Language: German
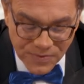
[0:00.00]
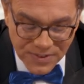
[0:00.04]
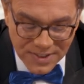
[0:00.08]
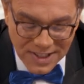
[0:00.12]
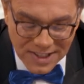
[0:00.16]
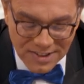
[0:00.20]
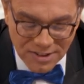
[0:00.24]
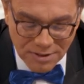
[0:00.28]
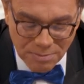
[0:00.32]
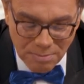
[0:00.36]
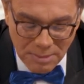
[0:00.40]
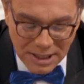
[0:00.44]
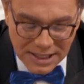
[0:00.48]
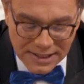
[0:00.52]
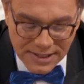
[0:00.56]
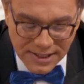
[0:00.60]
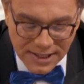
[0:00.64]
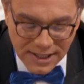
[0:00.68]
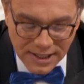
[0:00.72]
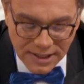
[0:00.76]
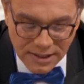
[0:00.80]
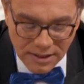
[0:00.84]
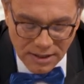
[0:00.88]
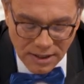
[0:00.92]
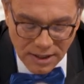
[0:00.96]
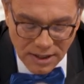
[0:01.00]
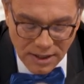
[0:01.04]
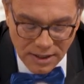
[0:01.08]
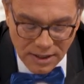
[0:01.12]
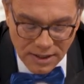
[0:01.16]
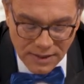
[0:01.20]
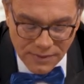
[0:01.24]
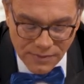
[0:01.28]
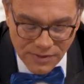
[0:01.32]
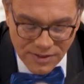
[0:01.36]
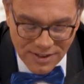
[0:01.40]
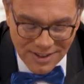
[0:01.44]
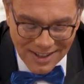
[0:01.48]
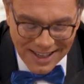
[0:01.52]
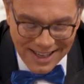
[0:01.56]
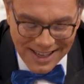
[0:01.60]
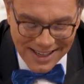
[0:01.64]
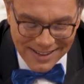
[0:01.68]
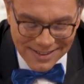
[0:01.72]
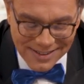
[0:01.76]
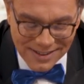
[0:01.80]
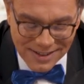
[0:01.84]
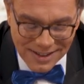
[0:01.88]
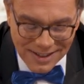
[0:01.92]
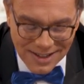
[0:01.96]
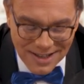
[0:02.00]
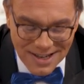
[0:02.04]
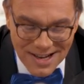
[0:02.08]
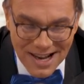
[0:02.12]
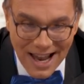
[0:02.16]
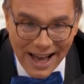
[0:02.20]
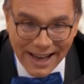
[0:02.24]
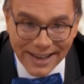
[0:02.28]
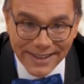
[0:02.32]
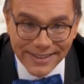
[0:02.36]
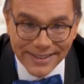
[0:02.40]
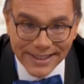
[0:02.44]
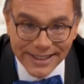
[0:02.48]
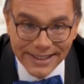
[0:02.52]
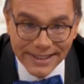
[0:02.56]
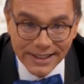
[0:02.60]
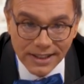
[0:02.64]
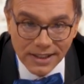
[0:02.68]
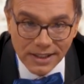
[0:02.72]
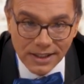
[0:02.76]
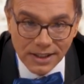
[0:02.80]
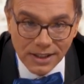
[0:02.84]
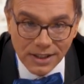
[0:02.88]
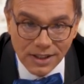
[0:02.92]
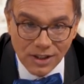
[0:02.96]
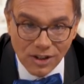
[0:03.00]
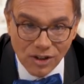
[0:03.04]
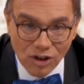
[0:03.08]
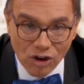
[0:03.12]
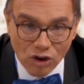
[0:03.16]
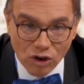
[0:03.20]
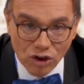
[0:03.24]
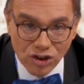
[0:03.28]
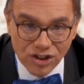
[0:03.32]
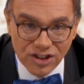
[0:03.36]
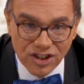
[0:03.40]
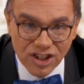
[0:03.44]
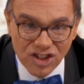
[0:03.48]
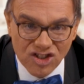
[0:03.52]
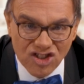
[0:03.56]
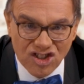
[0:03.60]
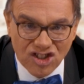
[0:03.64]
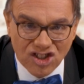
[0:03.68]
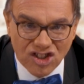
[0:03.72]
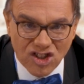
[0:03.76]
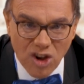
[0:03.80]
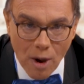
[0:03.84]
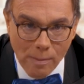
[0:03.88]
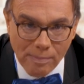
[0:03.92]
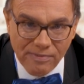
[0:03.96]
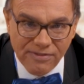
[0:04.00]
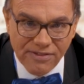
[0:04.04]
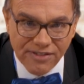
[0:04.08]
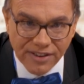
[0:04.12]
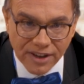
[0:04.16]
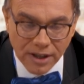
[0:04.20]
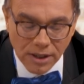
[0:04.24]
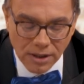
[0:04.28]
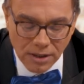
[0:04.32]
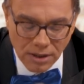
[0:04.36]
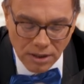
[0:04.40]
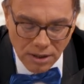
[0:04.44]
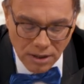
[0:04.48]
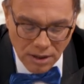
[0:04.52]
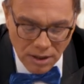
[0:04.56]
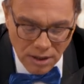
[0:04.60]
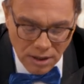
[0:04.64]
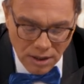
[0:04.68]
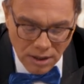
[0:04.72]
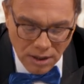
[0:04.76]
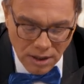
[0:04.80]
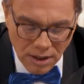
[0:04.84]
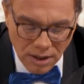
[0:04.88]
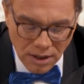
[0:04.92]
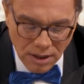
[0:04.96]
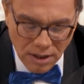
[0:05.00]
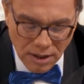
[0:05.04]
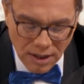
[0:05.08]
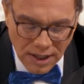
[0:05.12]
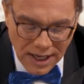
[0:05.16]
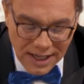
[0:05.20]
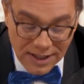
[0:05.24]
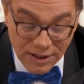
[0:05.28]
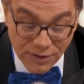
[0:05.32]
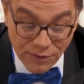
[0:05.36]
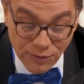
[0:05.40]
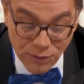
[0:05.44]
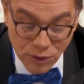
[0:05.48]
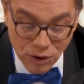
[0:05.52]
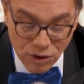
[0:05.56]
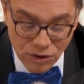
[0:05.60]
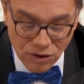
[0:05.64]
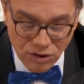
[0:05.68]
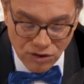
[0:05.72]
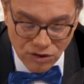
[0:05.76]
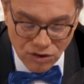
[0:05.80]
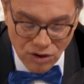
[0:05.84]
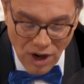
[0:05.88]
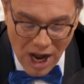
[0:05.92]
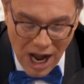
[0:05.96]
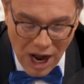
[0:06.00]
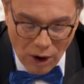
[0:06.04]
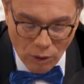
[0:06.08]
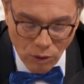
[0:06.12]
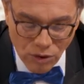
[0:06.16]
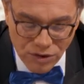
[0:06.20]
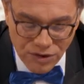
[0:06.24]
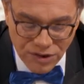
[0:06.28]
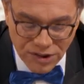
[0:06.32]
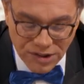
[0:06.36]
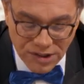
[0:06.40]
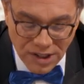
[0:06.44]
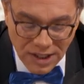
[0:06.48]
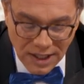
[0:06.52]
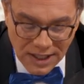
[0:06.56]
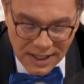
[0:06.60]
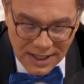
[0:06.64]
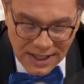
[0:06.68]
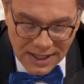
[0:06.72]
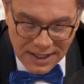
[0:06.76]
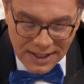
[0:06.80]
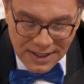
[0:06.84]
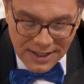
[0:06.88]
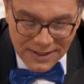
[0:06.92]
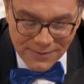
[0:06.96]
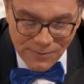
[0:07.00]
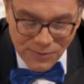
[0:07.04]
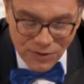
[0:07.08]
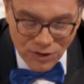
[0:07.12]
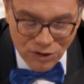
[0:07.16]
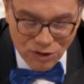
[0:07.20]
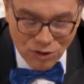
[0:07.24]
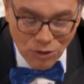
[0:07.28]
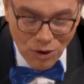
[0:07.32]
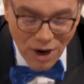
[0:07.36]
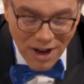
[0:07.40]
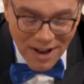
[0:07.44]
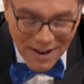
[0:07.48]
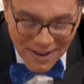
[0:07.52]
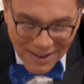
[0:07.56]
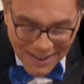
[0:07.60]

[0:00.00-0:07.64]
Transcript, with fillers: Das Mädchen trägt Kleider und Zöpfe. Es wird zu Haus zu,